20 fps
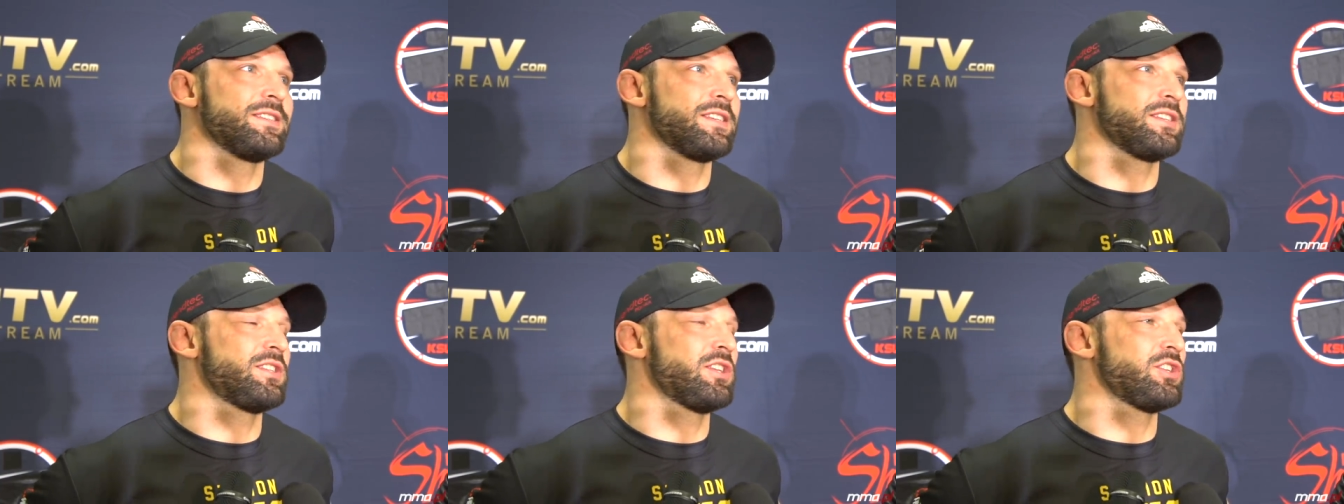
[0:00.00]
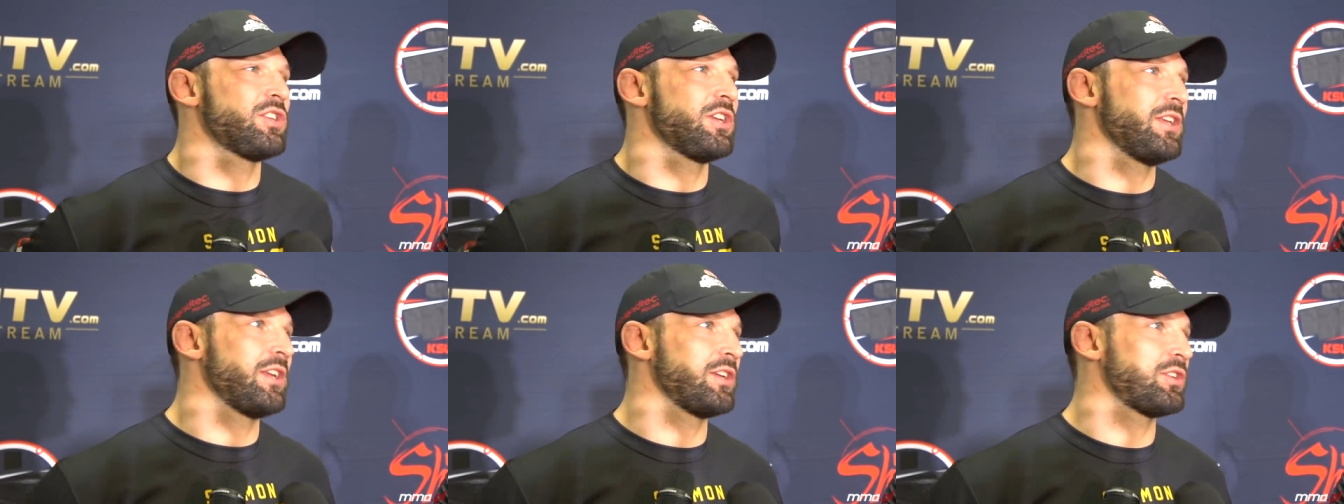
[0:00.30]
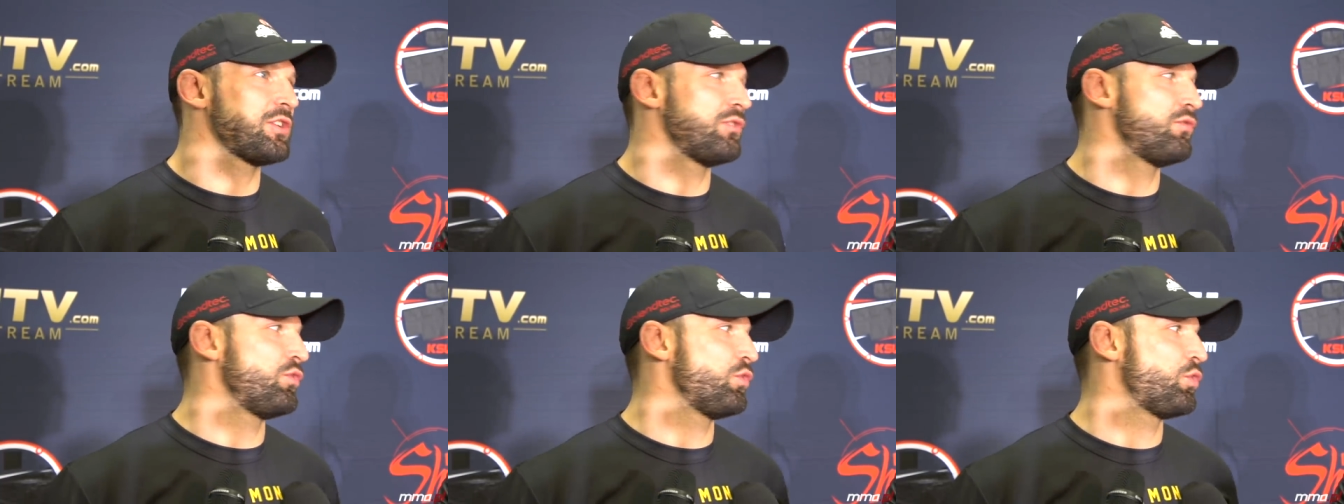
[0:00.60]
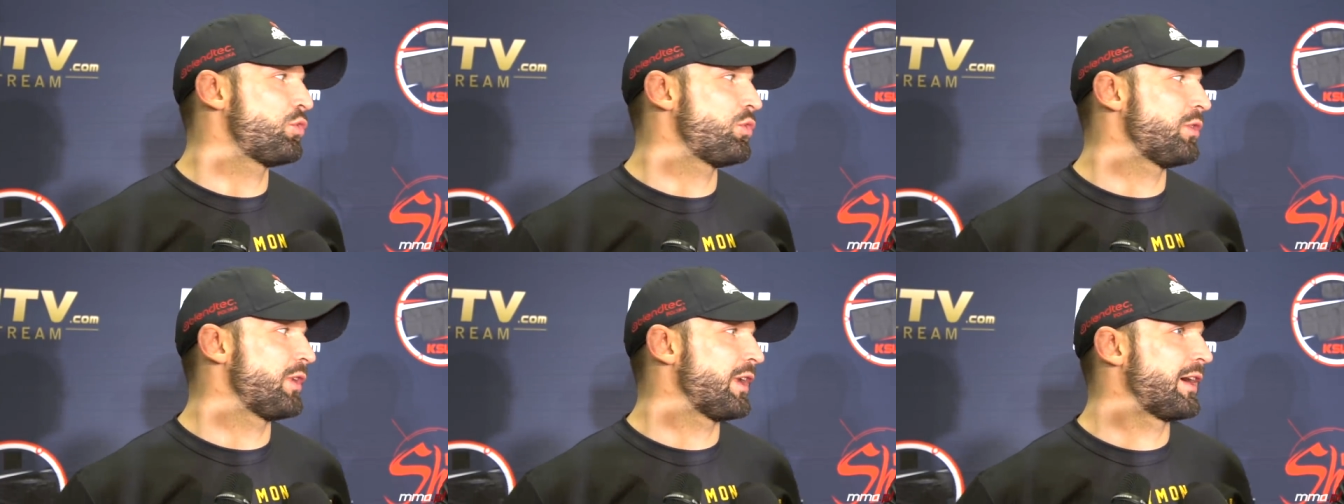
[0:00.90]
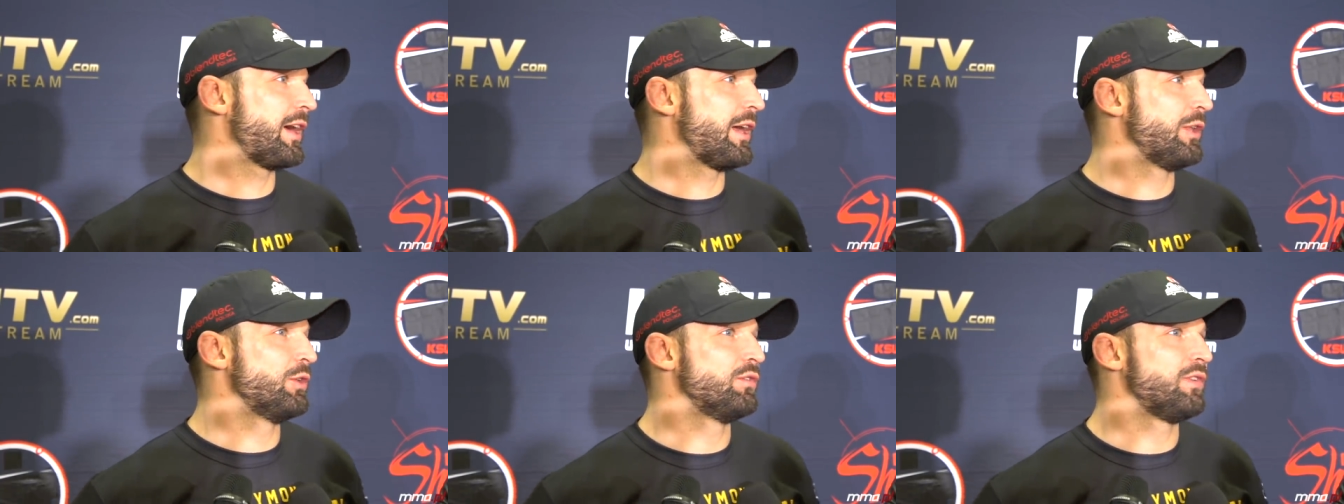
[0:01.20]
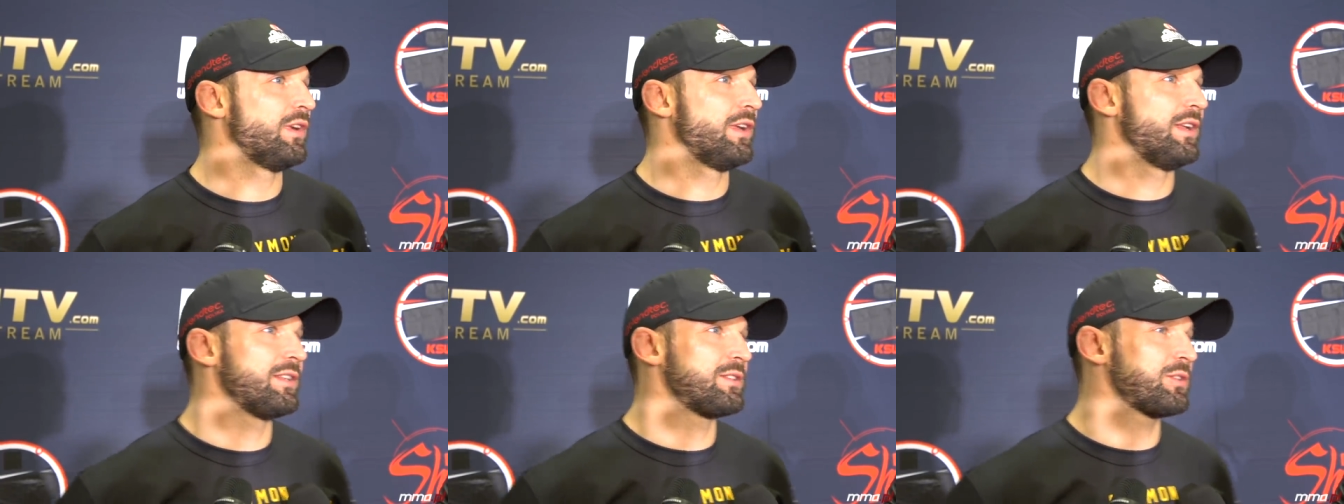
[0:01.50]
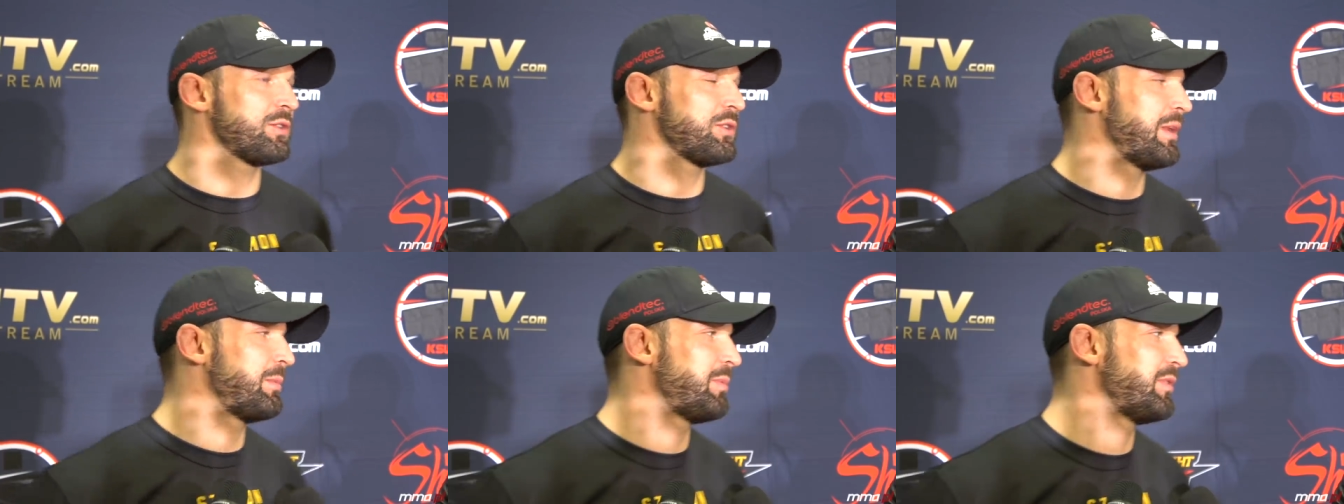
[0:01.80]
ze zderzenia się dwóch huraganów, ale
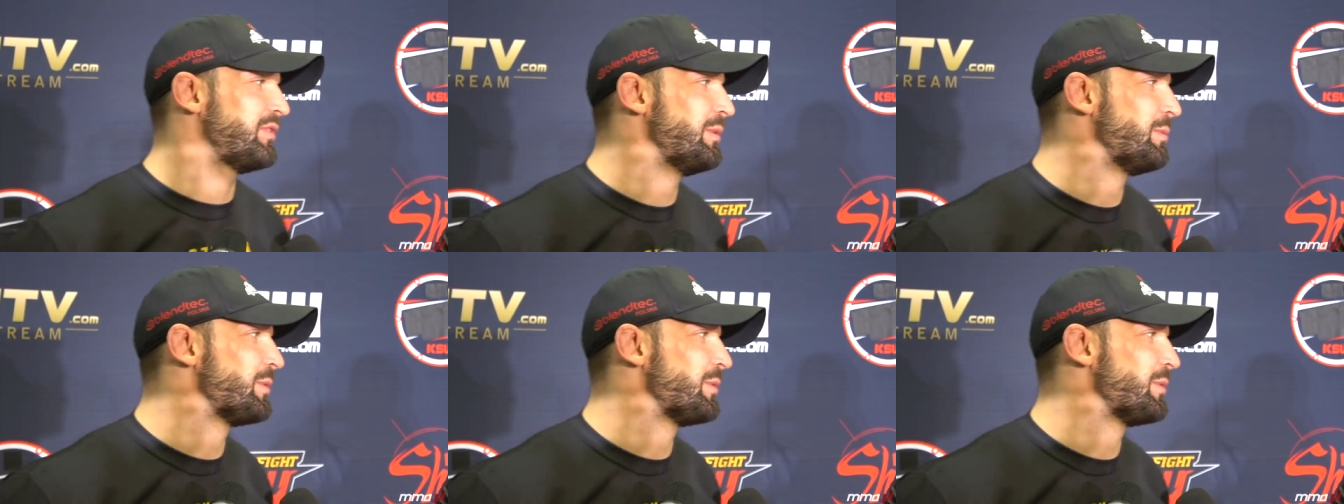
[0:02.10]
coś na pewno